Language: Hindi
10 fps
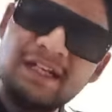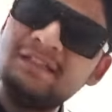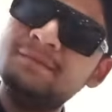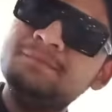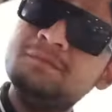गाइज़
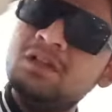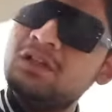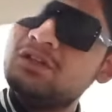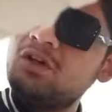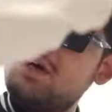
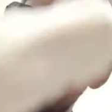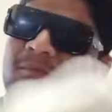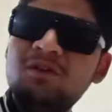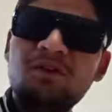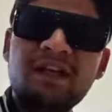तो अब
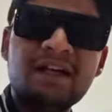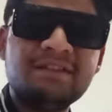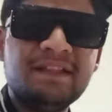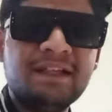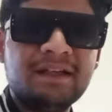हम लोग यहाँ
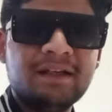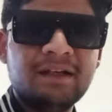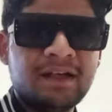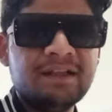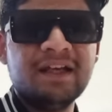से
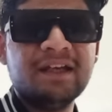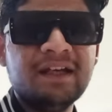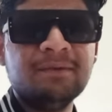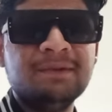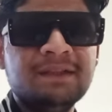घर जाएंगे
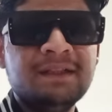अब